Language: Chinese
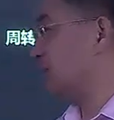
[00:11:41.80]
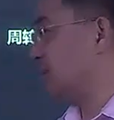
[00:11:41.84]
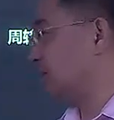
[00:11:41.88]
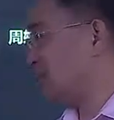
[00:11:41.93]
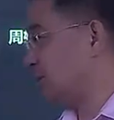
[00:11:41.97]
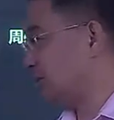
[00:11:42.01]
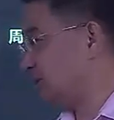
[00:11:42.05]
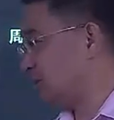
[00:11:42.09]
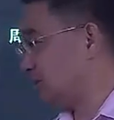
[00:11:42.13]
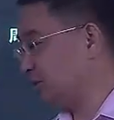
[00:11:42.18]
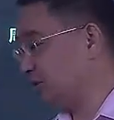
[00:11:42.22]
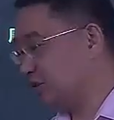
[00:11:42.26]
D，
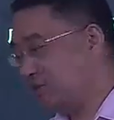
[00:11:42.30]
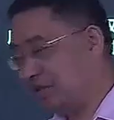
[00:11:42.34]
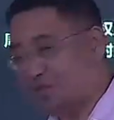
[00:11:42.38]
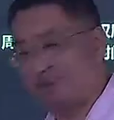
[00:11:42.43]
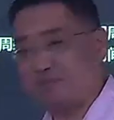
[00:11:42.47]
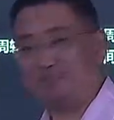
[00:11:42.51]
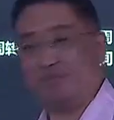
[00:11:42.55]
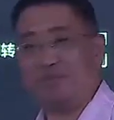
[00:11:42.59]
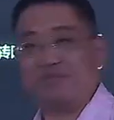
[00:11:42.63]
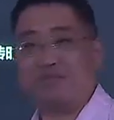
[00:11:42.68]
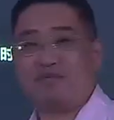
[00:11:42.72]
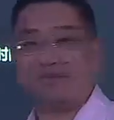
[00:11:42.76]
就
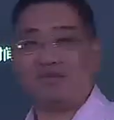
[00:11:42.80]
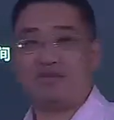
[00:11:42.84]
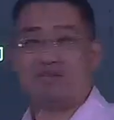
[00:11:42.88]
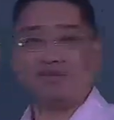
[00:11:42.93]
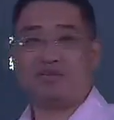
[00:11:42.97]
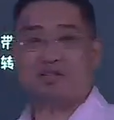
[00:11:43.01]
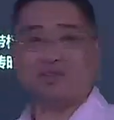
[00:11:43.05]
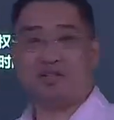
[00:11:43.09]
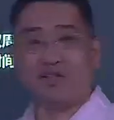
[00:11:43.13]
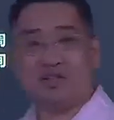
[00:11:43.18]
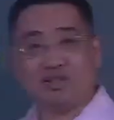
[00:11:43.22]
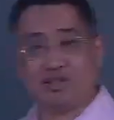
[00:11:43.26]
这时候
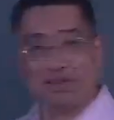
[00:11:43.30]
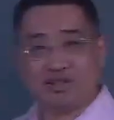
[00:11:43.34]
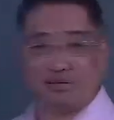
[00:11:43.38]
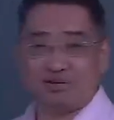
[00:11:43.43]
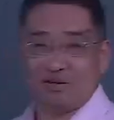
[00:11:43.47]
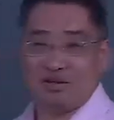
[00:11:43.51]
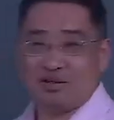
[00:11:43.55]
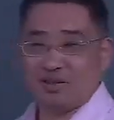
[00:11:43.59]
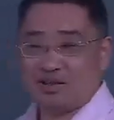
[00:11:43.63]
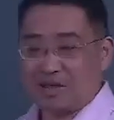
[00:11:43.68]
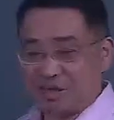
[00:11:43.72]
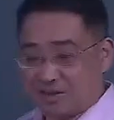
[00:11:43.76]
呢才是怎
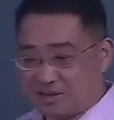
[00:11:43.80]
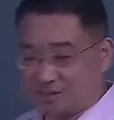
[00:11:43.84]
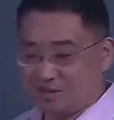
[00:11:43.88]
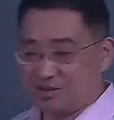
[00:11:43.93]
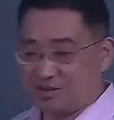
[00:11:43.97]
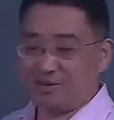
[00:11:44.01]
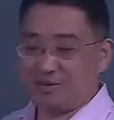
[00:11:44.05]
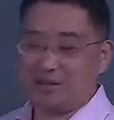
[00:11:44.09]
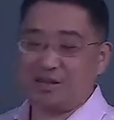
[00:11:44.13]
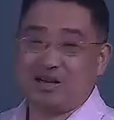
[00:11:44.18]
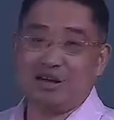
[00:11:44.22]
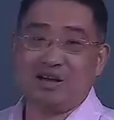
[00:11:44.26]
么样啊？
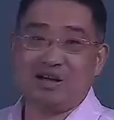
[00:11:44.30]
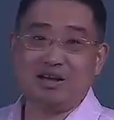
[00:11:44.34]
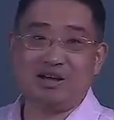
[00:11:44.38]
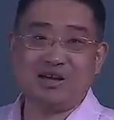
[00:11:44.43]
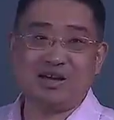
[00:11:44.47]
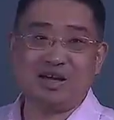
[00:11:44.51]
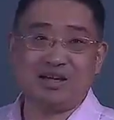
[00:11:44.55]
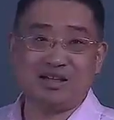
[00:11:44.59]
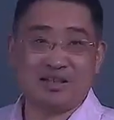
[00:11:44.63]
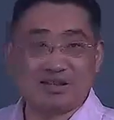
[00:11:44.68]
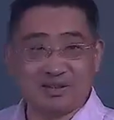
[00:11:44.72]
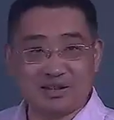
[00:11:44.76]
哎，这是
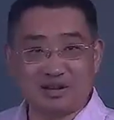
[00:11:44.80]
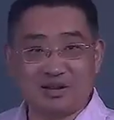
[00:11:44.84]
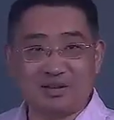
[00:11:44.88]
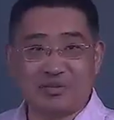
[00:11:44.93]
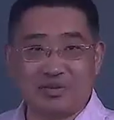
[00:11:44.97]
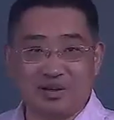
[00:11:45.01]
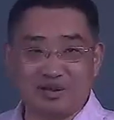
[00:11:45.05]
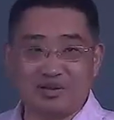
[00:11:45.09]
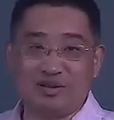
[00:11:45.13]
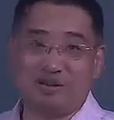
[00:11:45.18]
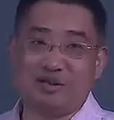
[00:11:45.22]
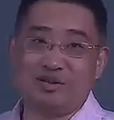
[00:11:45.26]
短暂优先。
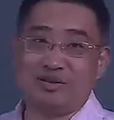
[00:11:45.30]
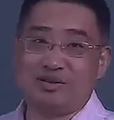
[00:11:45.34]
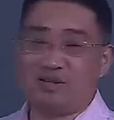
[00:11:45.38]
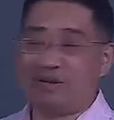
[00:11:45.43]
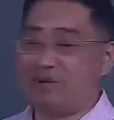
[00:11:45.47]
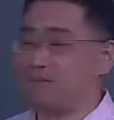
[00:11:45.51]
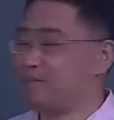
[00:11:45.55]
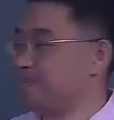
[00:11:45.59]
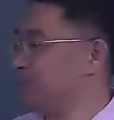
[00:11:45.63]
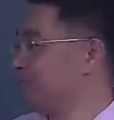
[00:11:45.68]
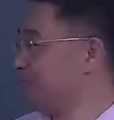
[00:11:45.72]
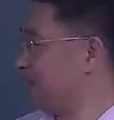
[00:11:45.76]

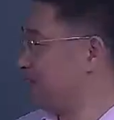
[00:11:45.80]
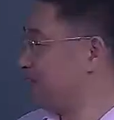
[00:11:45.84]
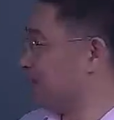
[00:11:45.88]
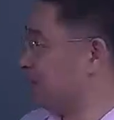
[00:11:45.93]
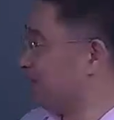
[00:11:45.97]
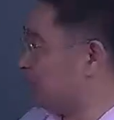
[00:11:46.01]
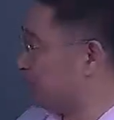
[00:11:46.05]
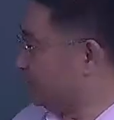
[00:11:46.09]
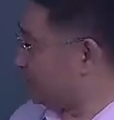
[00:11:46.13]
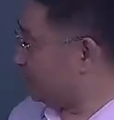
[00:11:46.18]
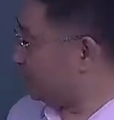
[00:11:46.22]
比如说它